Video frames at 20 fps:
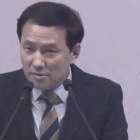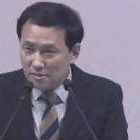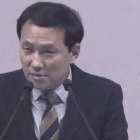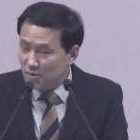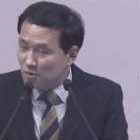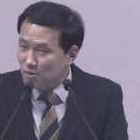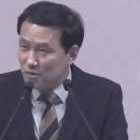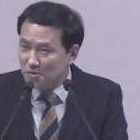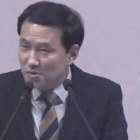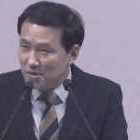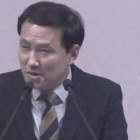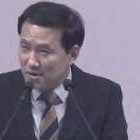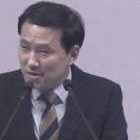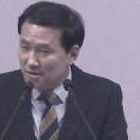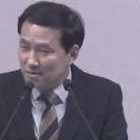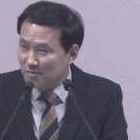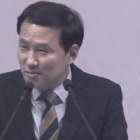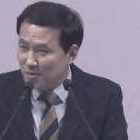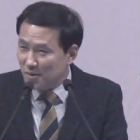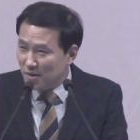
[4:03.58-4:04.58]
이
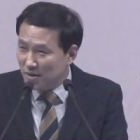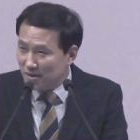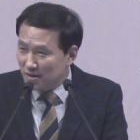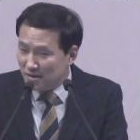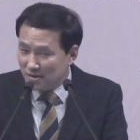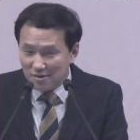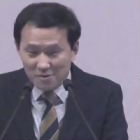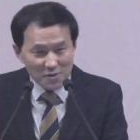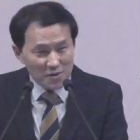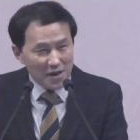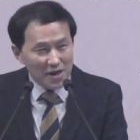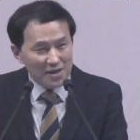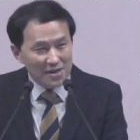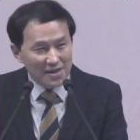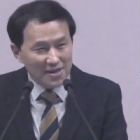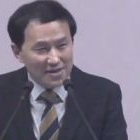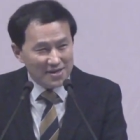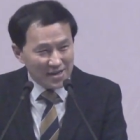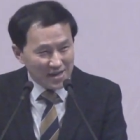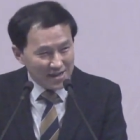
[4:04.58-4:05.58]
정도면
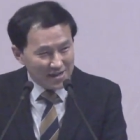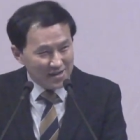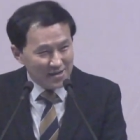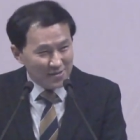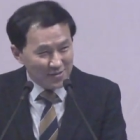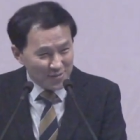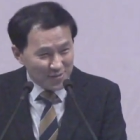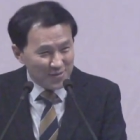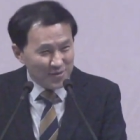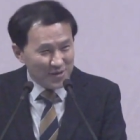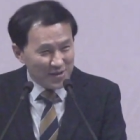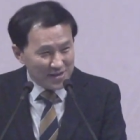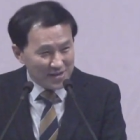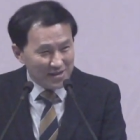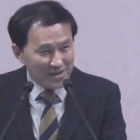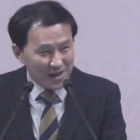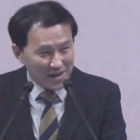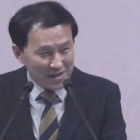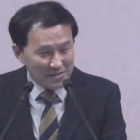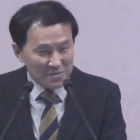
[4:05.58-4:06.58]
뭐올한해잘 누리고
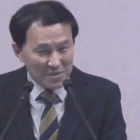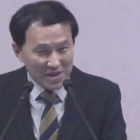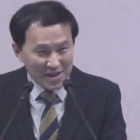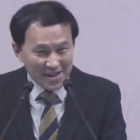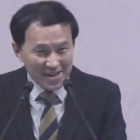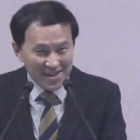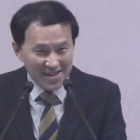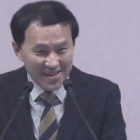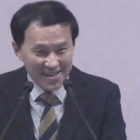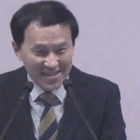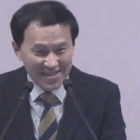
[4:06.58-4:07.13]
있는 거 아닙니까?